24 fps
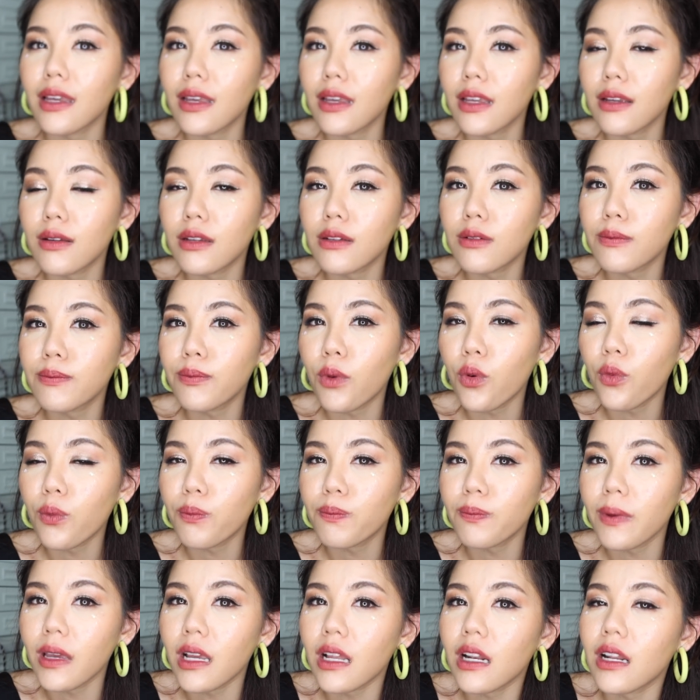ไรปุ๊ก
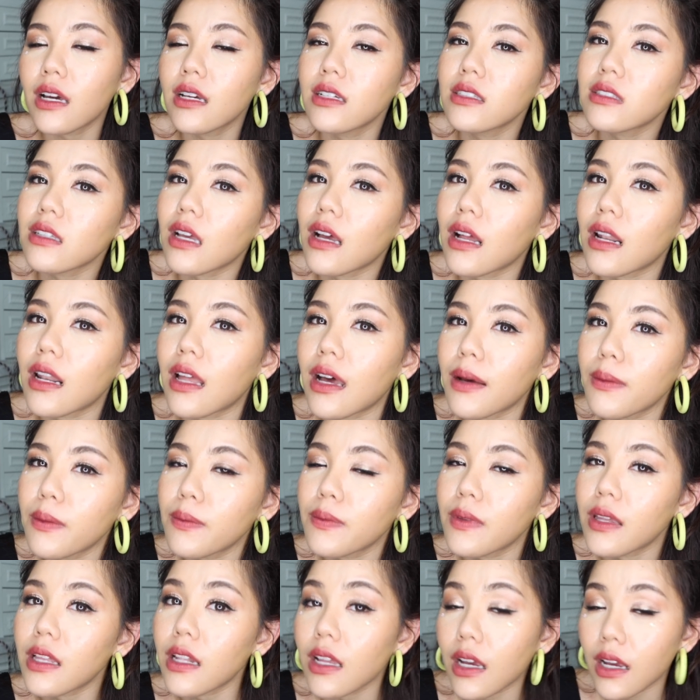ปิ๊กไรสาระแบ
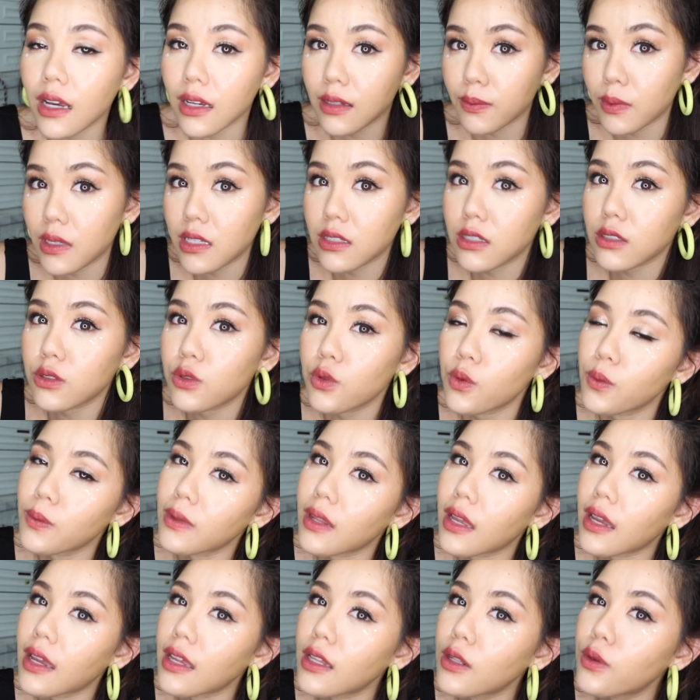บนี้นะคะ พี่จะซูม
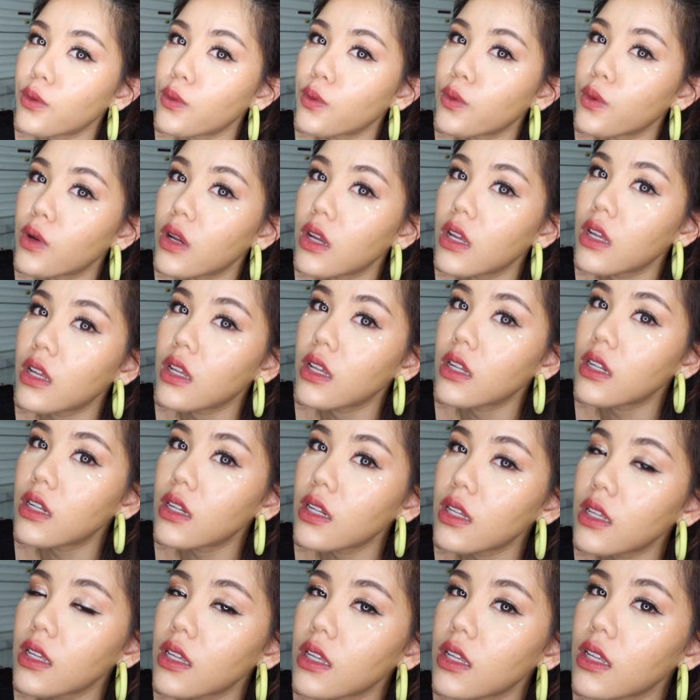หน้าให้ดู
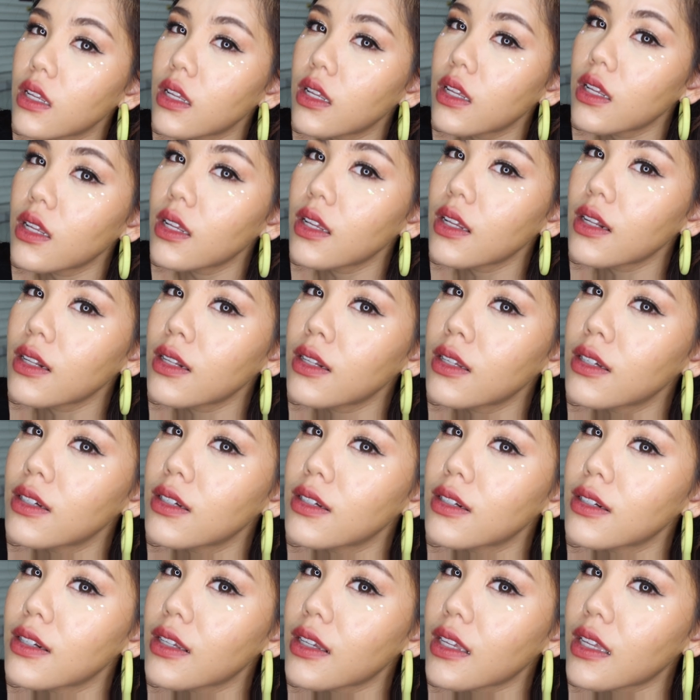นิดนึ
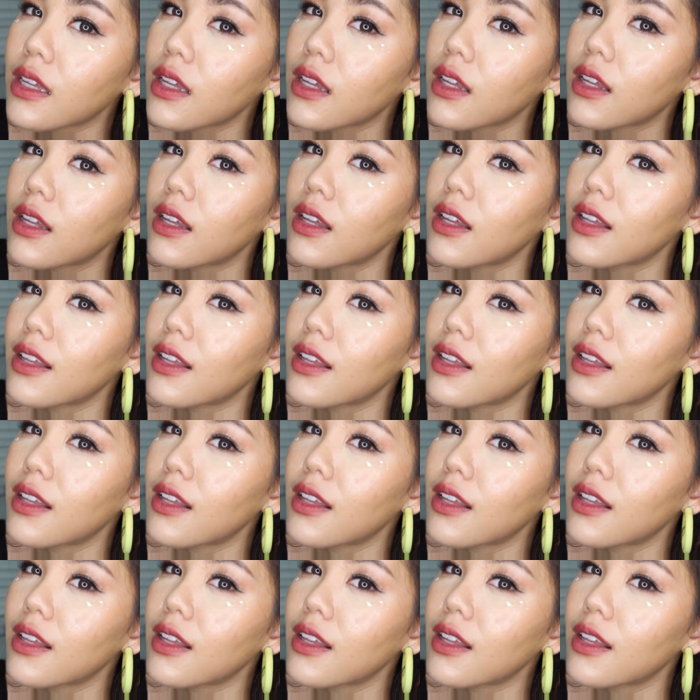งนะคะ